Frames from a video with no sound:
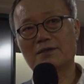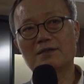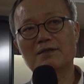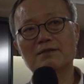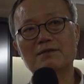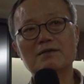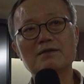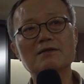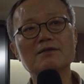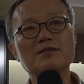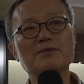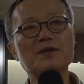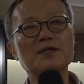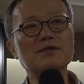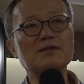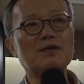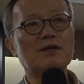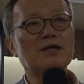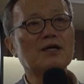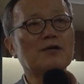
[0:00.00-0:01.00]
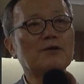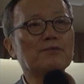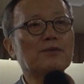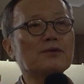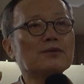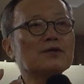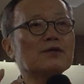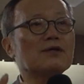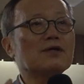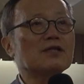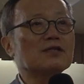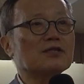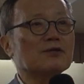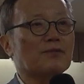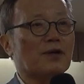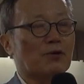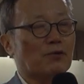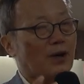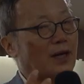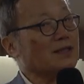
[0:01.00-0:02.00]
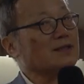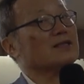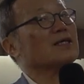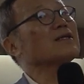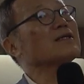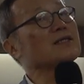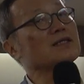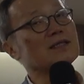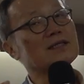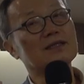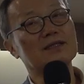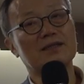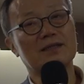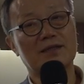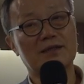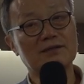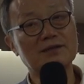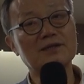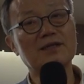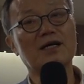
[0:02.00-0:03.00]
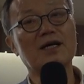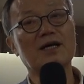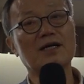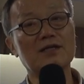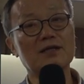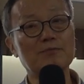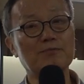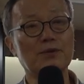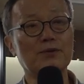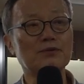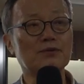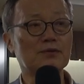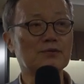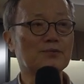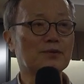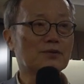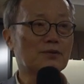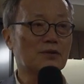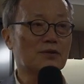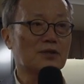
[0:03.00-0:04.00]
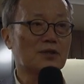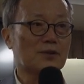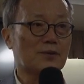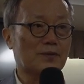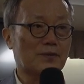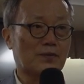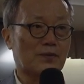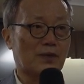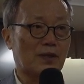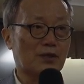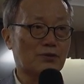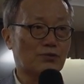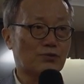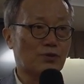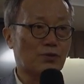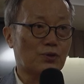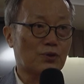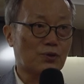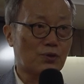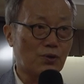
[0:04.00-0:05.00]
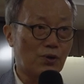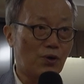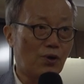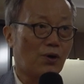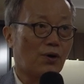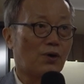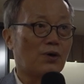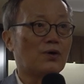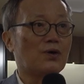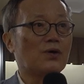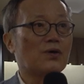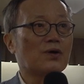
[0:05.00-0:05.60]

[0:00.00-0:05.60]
그, 그런 점에서 모더니즘의 확산 현상을 포스트 모더니즘이라고 할 수도 있고요.